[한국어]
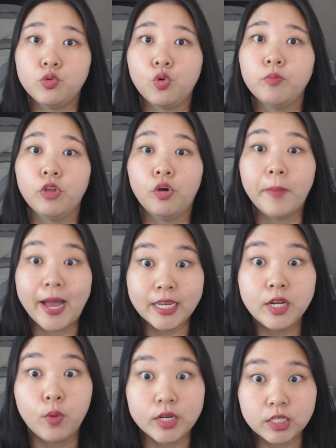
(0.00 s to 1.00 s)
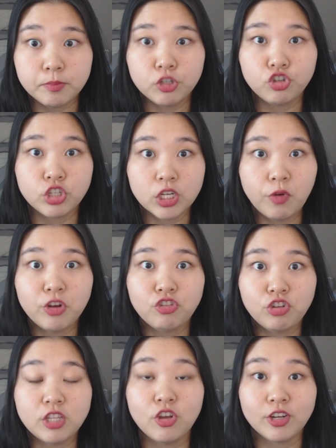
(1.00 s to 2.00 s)
조금 더 많은 관심을 주실
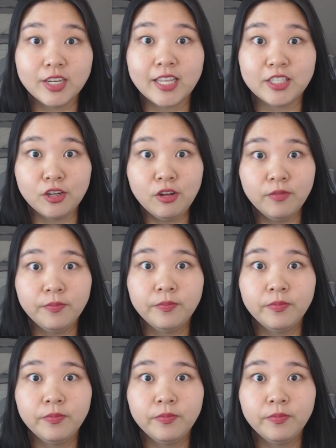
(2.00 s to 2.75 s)
확률이 더 크겠죠?